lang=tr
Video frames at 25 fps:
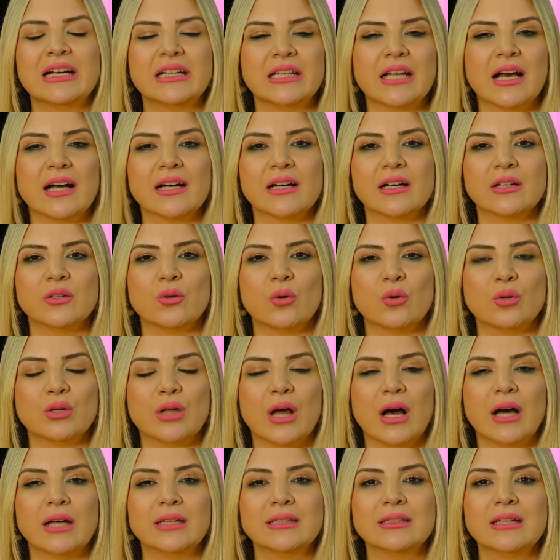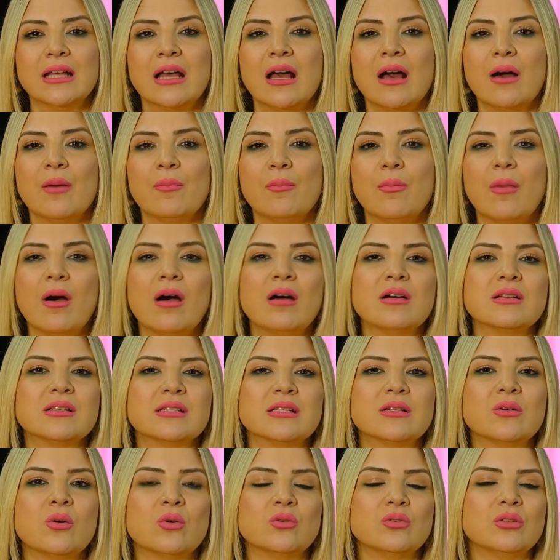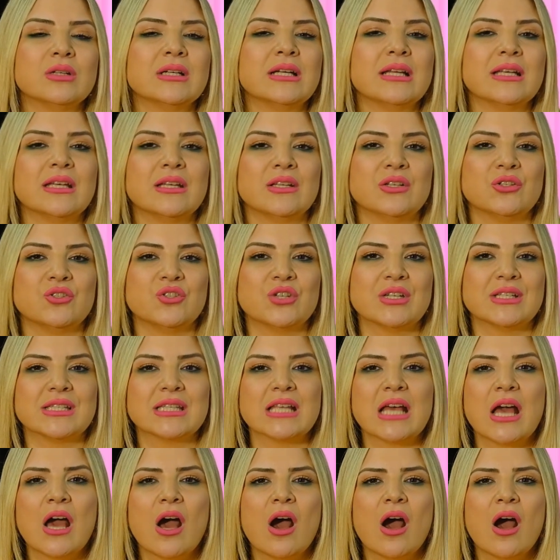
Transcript: alakalı olan bazı konulara gireceğiz.